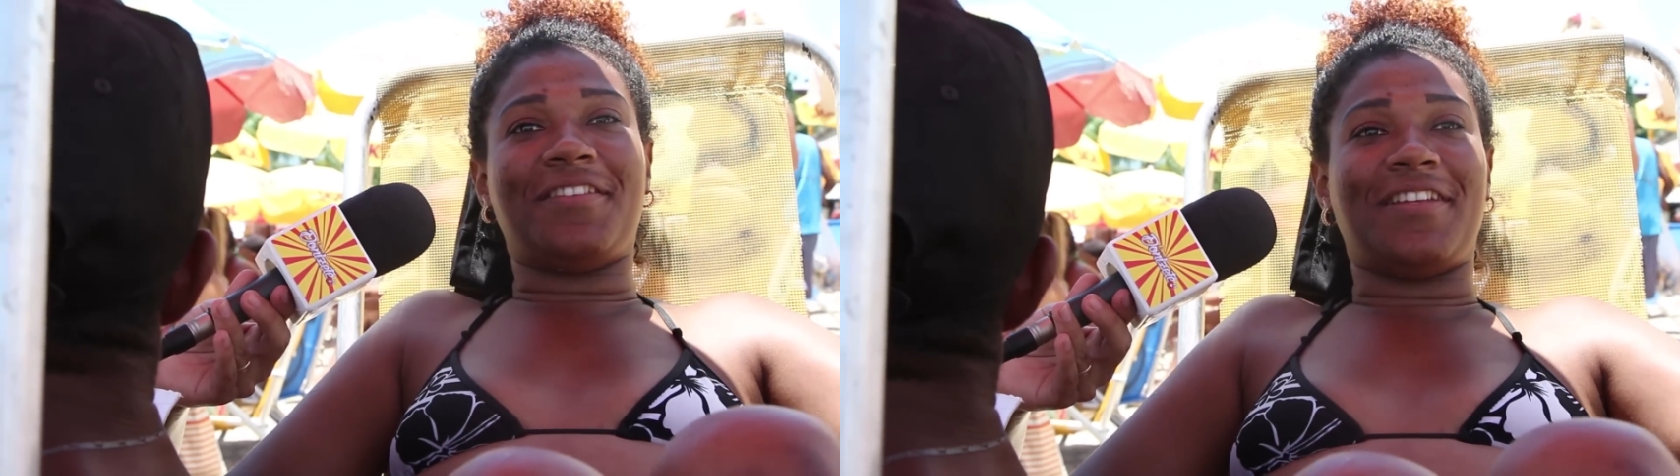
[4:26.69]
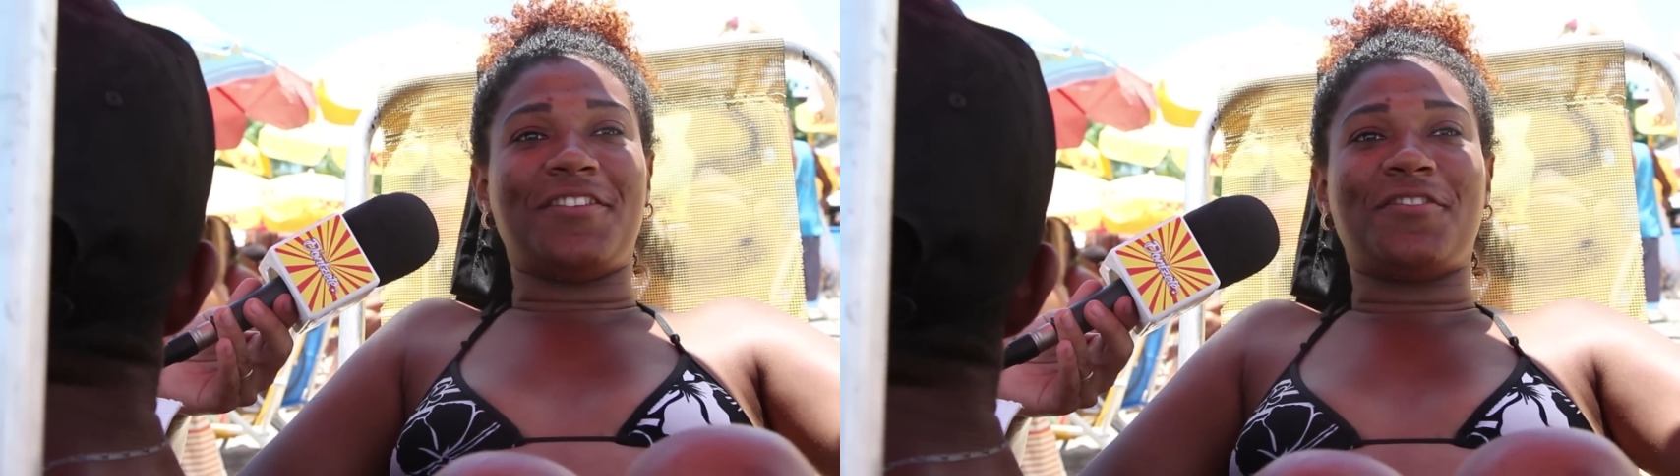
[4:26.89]

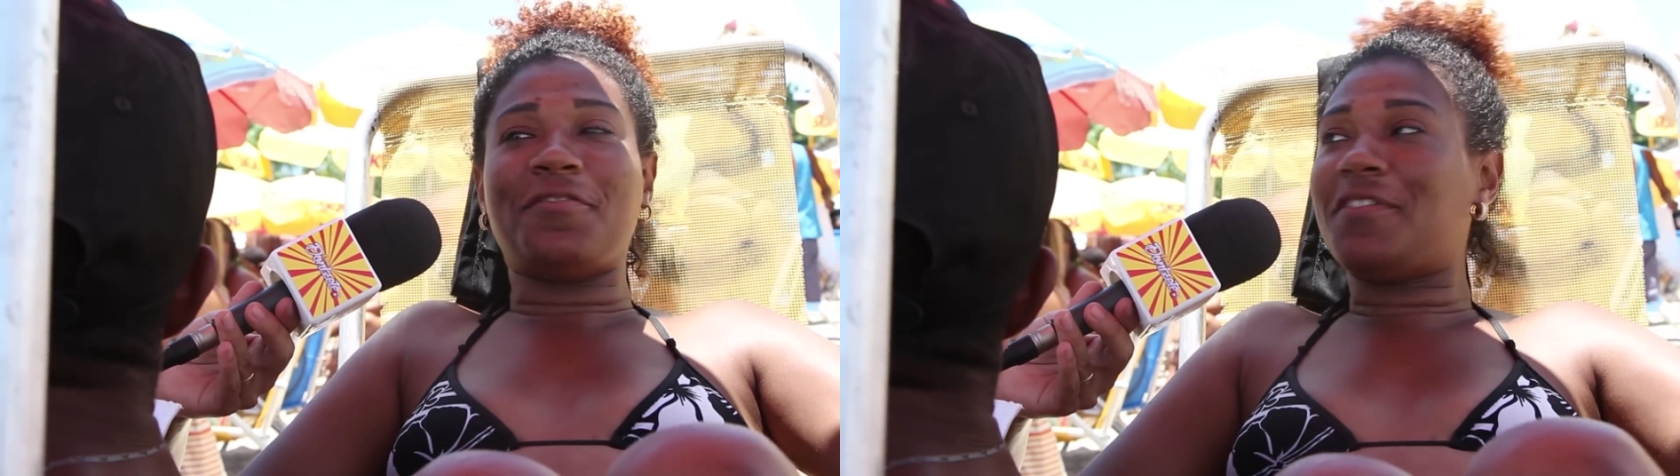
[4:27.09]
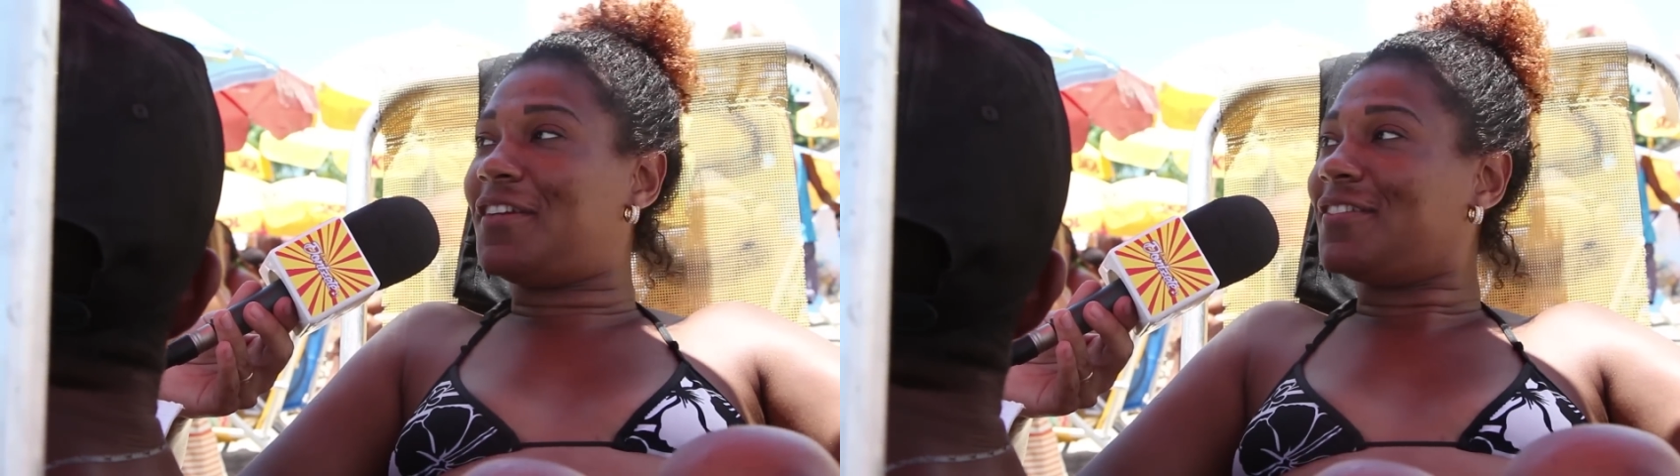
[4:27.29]
tá
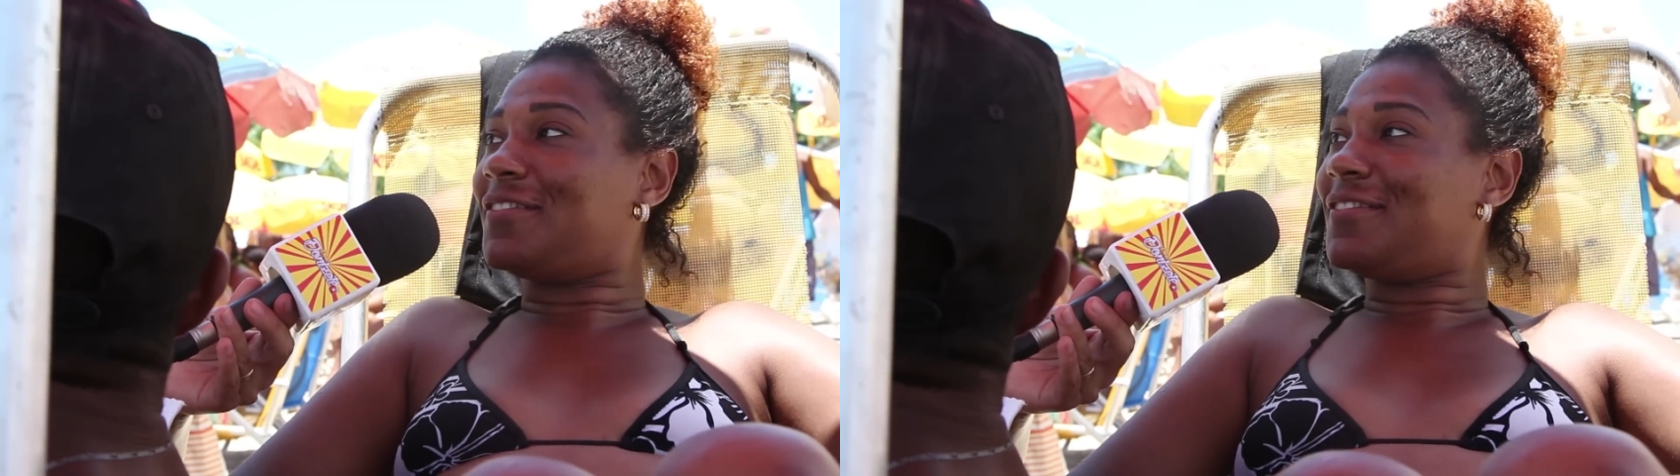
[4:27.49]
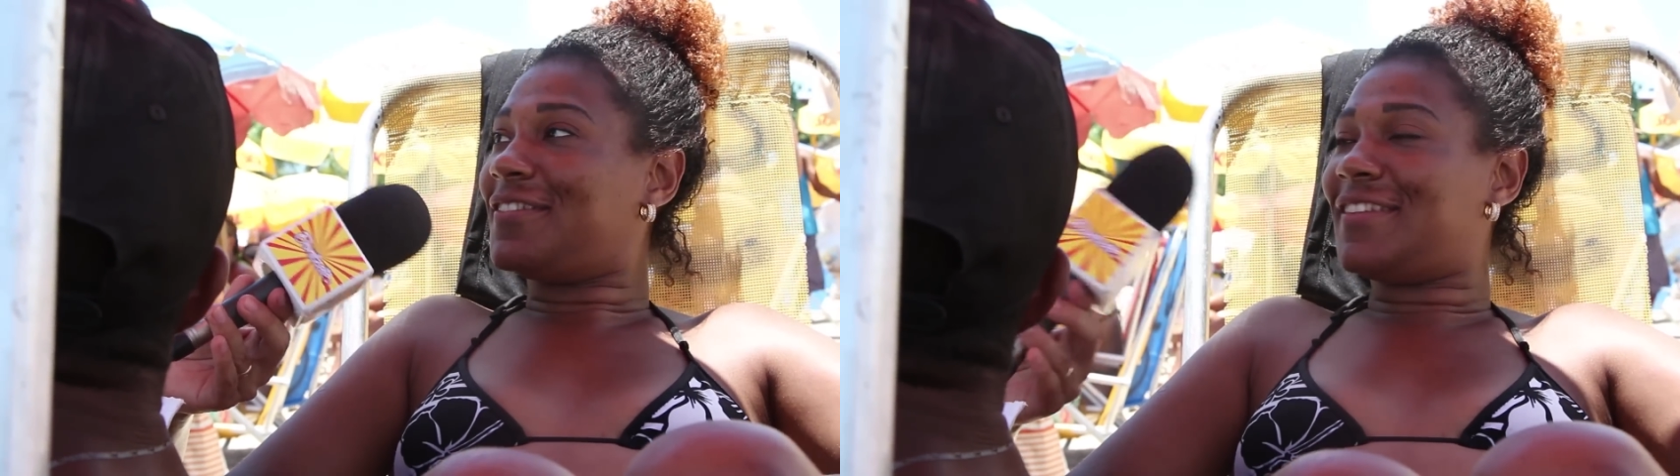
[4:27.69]
sofrendo.
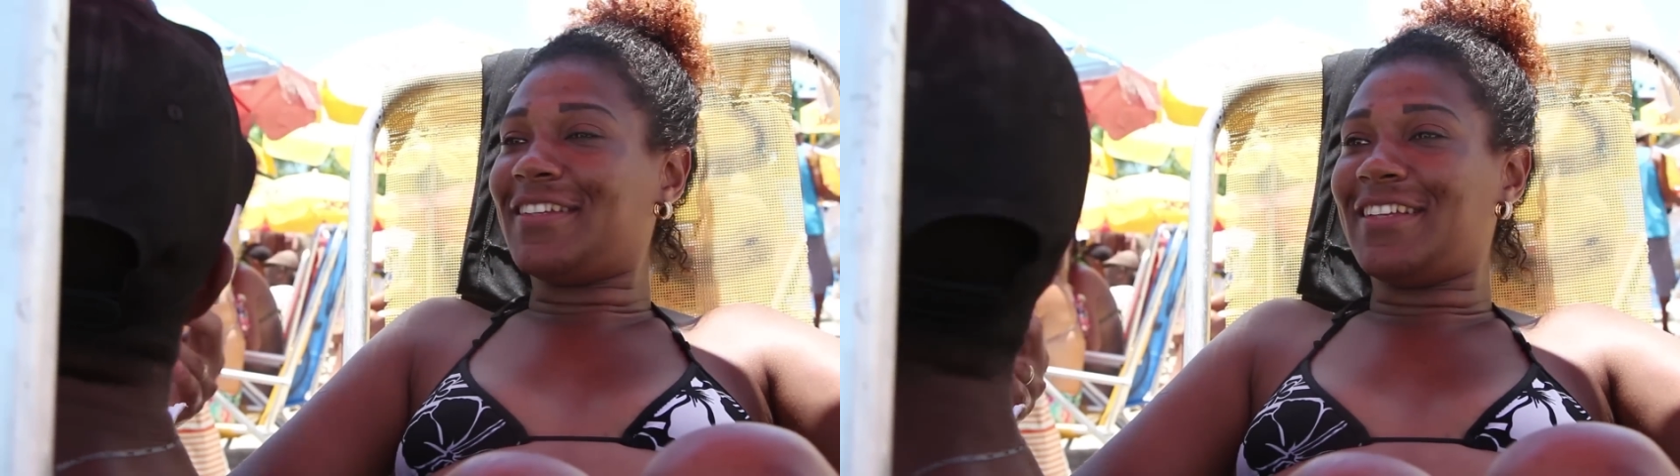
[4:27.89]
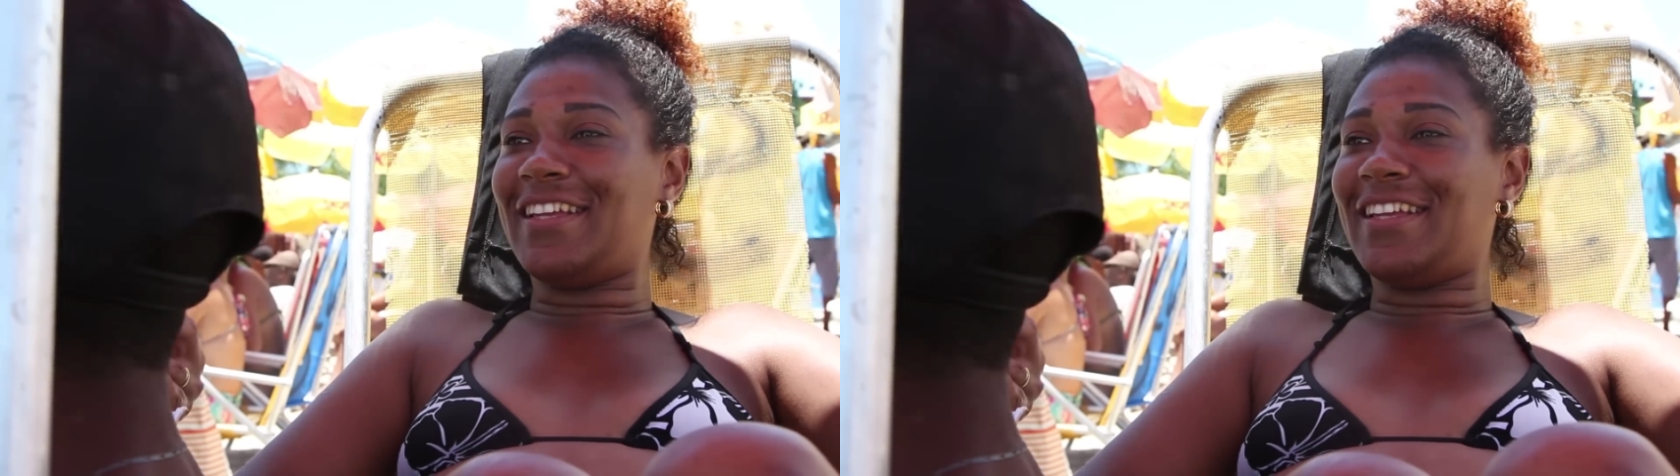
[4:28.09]
É o quê?